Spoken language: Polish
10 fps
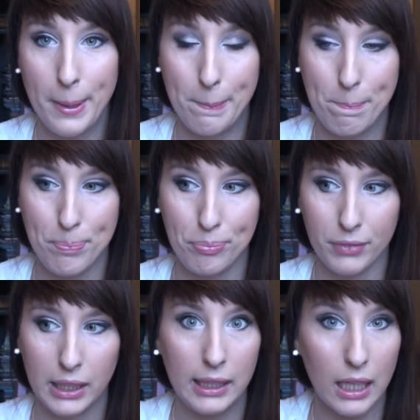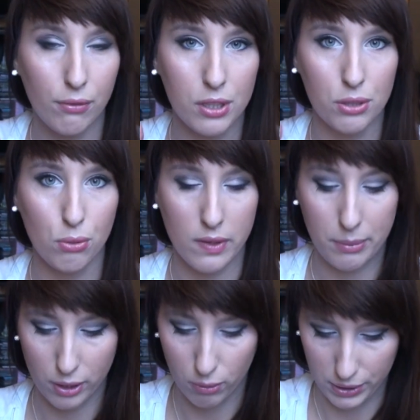Mm, I jak właśnie
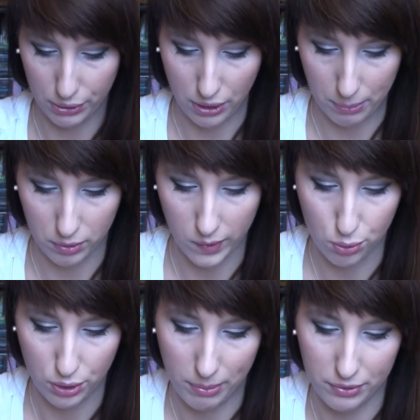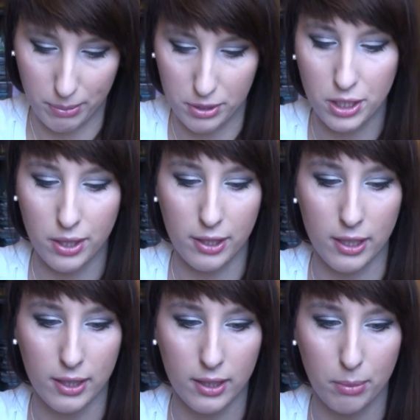używam tego mydełka, ponieważ tutaj pewnie będzie
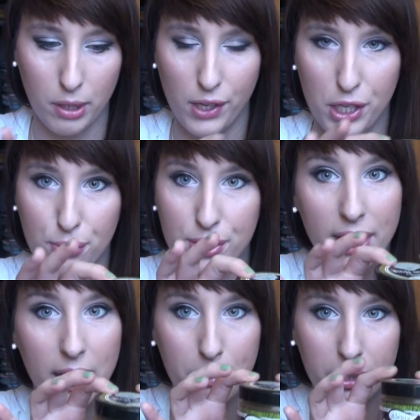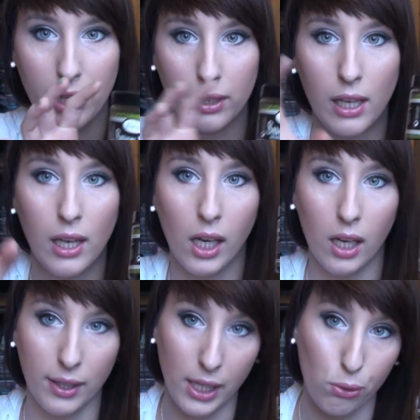e, pojawiać się seria pytań,
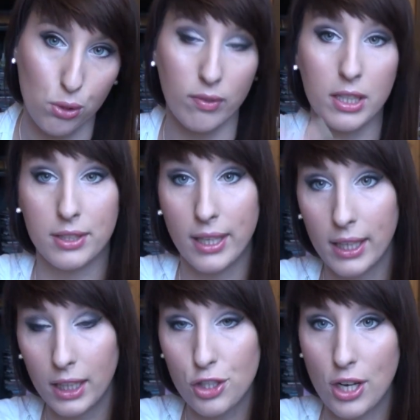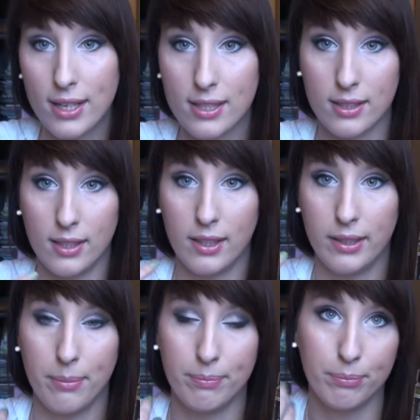jak używać, na jaki czas,
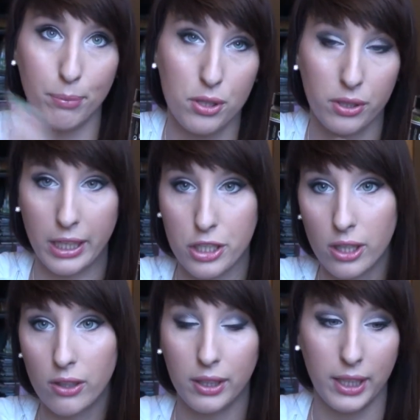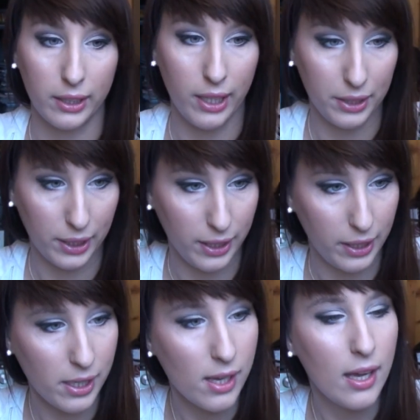po co, dlaczego i tak dalej, i tak
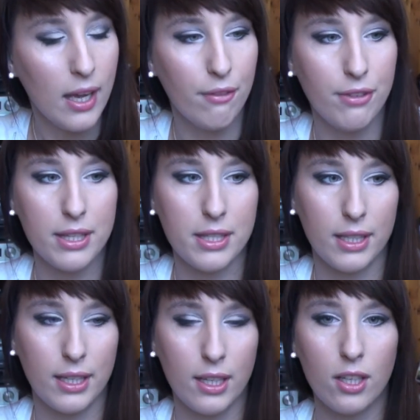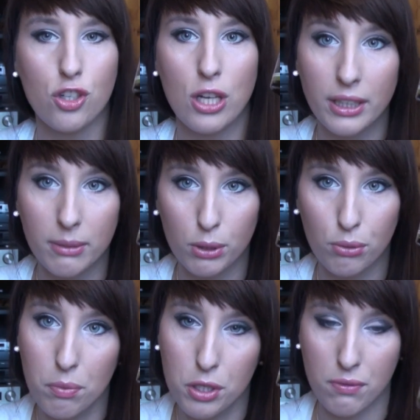dalej. Więc czarne
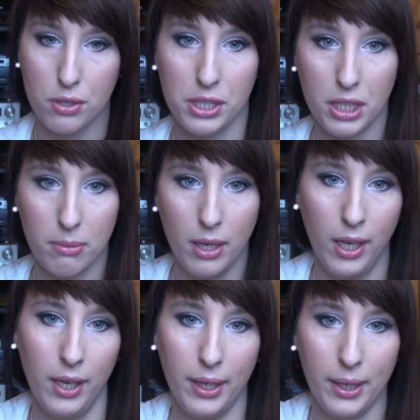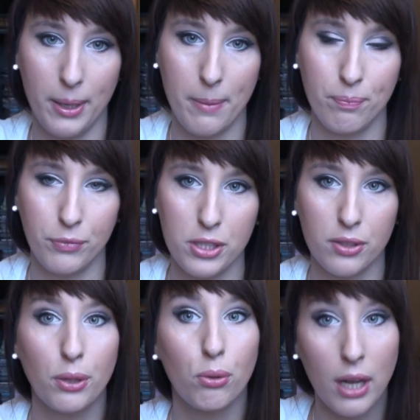mydło przede wszystkim jest
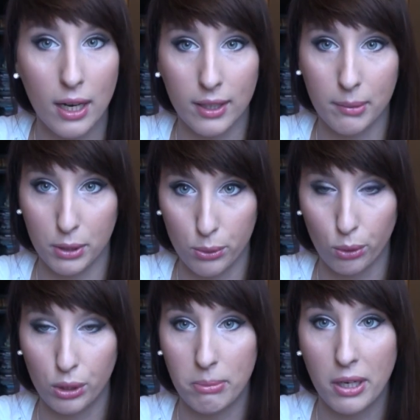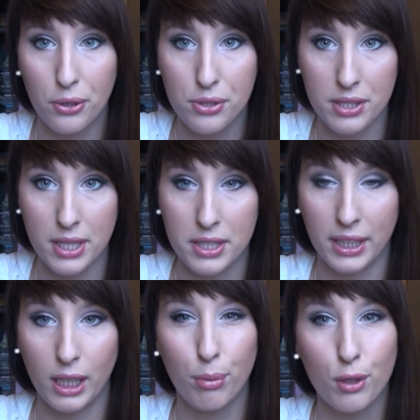to naturalne mydło, które ma konsystencję
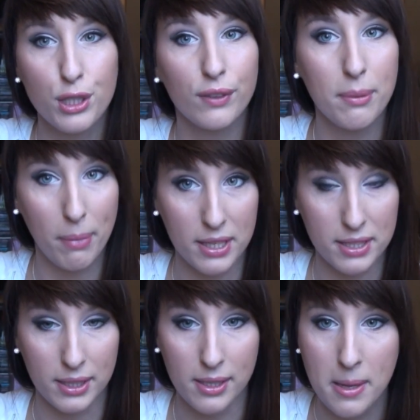takiej brązowej pasty